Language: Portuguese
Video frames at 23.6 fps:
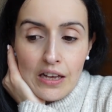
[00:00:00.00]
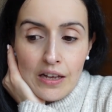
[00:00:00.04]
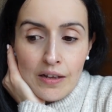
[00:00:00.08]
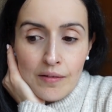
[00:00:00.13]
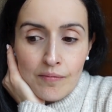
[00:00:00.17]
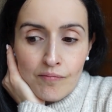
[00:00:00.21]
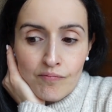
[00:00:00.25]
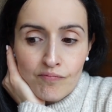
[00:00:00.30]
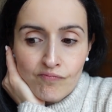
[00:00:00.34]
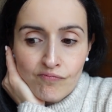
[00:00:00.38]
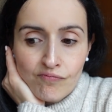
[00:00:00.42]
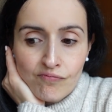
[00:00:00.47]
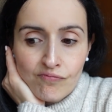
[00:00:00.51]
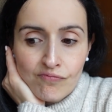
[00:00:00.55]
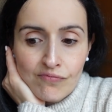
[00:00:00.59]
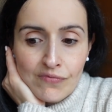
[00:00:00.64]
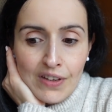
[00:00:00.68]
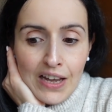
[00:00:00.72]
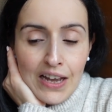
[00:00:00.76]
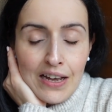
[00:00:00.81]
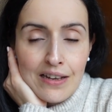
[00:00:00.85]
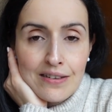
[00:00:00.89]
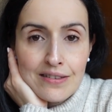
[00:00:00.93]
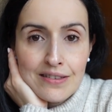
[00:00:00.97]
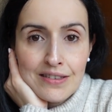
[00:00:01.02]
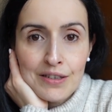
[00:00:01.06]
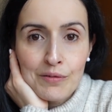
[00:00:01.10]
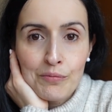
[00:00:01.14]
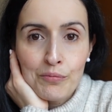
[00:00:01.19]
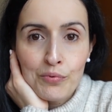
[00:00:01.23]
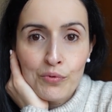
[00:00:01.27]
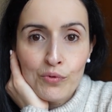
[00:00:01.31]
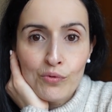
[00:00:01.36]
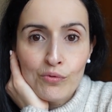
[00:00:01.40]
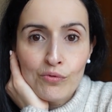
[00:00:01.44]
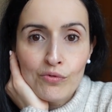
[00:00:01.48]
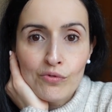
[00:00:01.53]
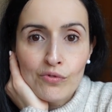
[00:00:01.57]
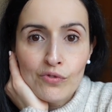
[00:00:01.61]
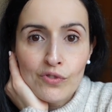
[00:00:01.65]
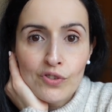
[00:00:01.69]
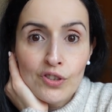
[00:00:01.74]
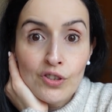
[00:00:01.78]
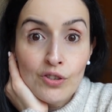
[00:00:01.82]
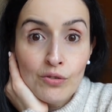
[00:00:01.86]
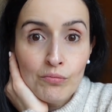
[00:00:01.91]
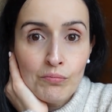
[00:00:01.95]
hum, há sempre um
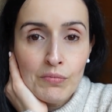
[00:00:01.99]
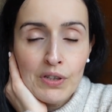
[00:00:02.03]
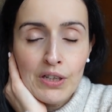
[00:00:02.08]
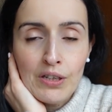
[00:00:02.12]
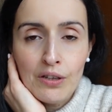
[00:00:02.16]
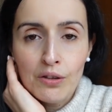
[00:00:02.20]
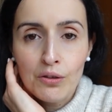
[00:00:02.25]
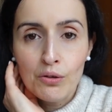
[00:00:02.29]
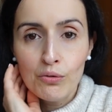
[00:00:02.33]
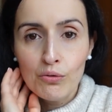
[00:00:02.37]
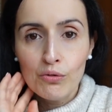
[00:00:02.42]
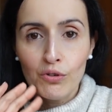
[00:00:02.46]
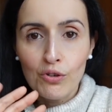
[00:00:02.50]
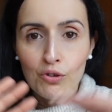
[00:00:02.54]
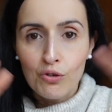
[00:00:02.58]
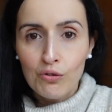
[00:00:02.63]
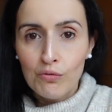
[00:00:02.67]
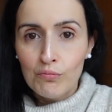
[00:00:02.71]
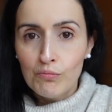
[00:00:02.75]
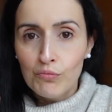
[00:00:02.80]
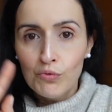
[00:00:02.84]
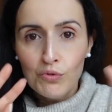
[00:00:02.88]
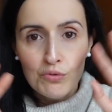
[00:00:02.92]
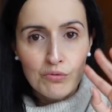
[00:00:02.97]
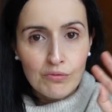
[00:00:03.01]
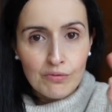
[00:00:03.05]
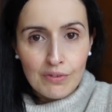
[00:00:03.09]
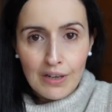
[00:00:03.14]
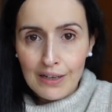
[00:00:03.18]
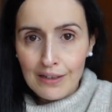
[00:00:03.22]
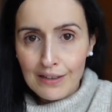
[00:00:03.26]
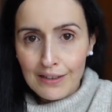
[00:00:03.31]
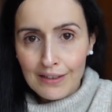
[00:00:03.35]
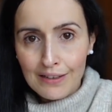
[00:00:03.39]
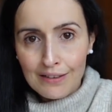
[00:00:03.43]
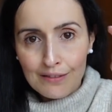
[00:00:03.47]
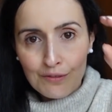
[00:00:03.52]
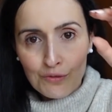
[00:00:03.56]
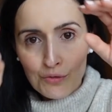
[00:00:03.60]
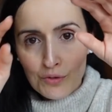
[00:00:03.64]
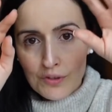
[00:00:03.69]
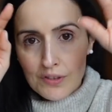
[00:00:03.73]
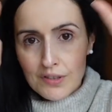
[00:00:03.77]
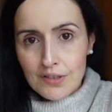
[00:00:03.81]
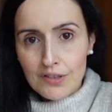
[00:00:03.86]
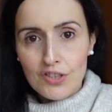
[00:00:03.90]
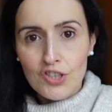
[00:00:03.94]
denominador comum em
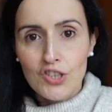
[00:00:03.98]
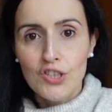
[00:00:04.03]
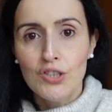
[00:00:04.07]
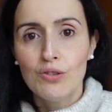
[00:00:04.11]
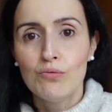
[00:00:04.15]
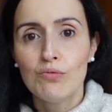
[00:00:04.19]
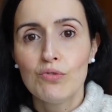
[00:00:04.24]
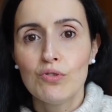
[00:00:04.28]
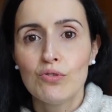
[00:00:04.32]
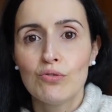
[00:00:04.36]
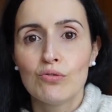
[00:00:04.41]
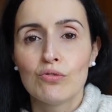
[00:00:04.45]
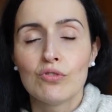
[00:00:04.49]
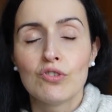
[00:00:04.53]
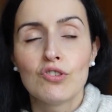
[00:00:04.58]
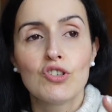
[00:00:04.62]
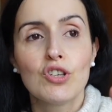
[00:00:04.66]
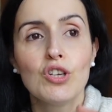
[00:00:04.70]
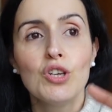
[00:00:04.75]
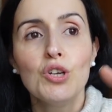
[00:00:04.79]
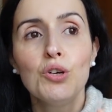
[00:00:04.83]
todas as situações.